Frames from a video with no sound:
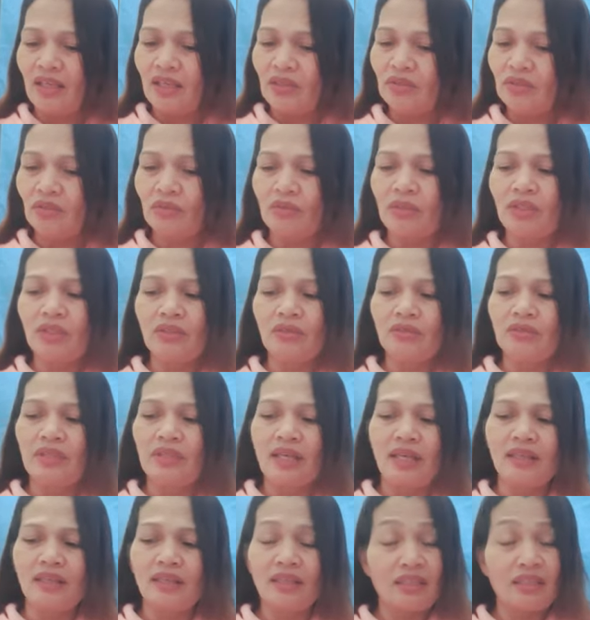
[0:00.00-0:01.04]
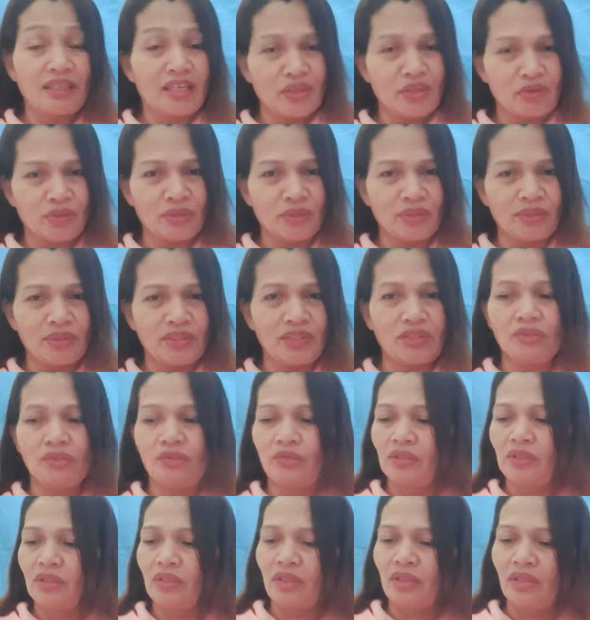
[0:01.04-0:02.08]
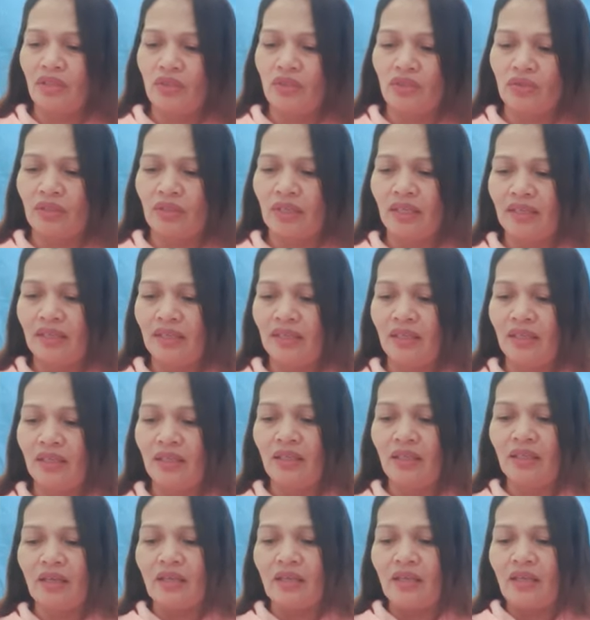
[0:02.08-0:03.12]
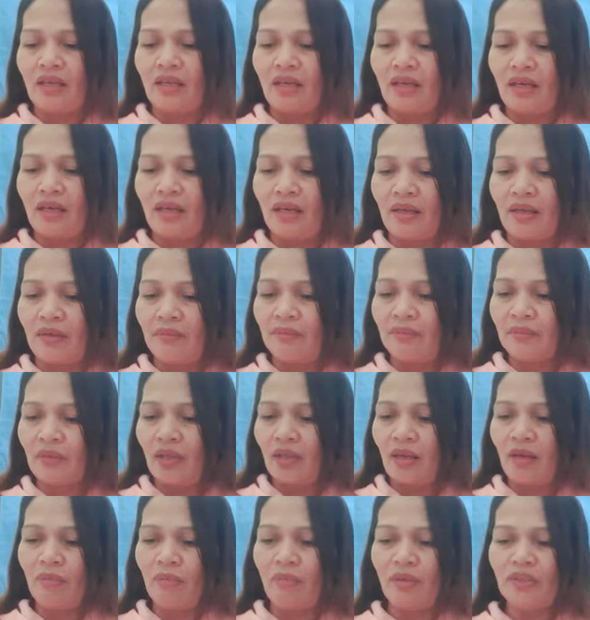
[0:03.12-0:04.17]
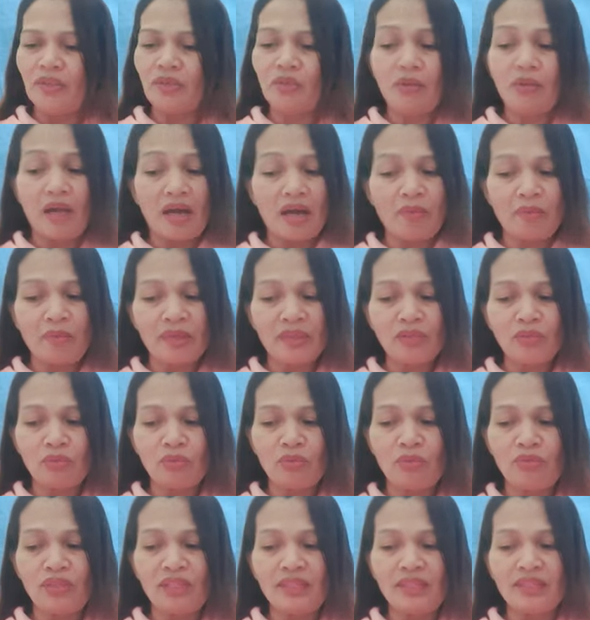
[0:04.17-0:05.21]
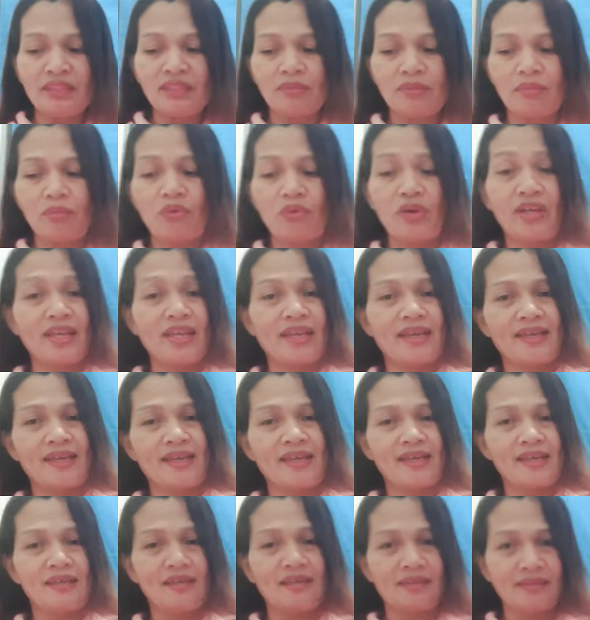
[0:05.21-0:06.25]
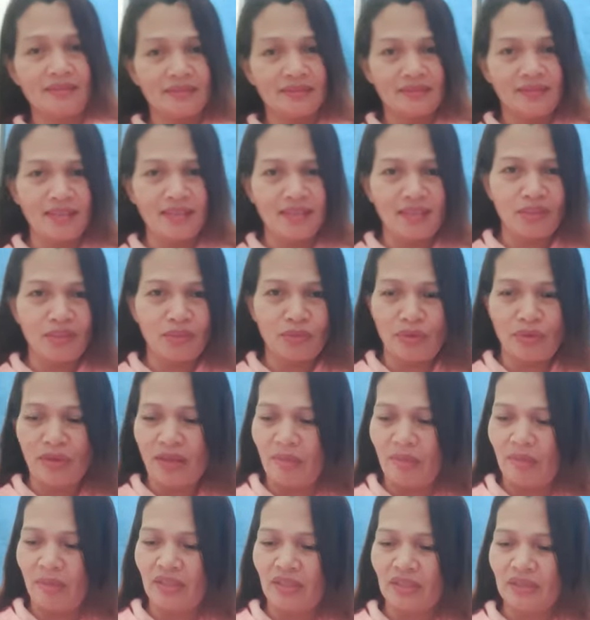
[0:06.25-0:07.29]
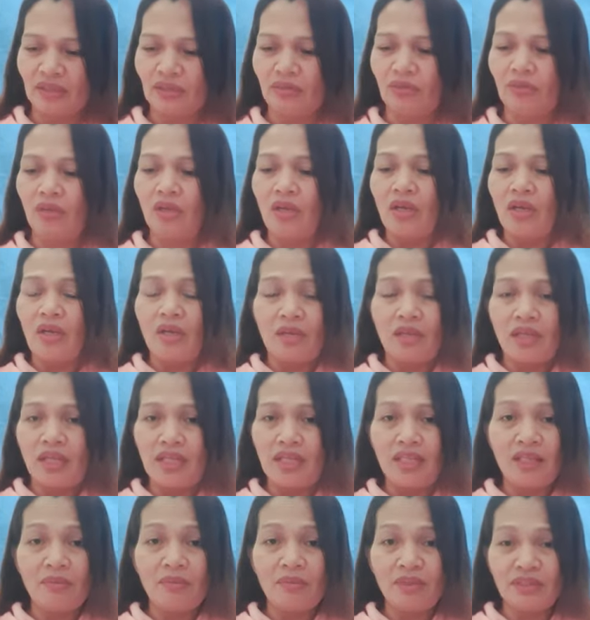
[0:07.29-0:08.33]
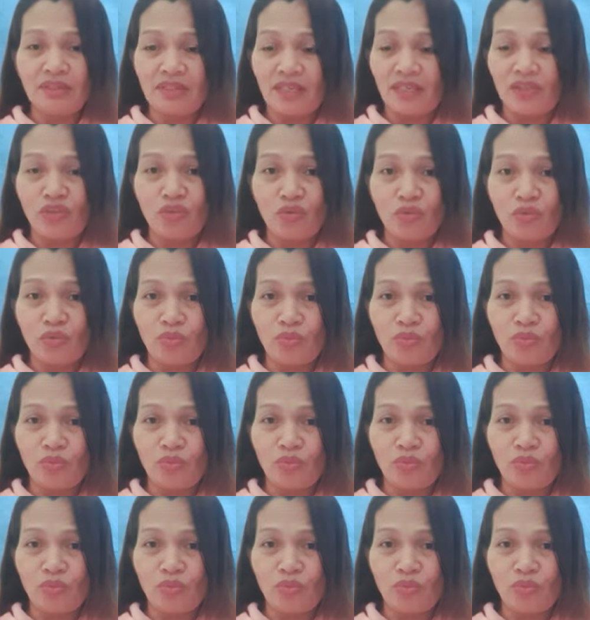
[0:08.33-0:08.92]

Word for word: So, dito sa atin ngayon, sa new generation natin, uh, ang, ang pagsubok natin sa buhay ay ganito lamang. So, hindi masyadong,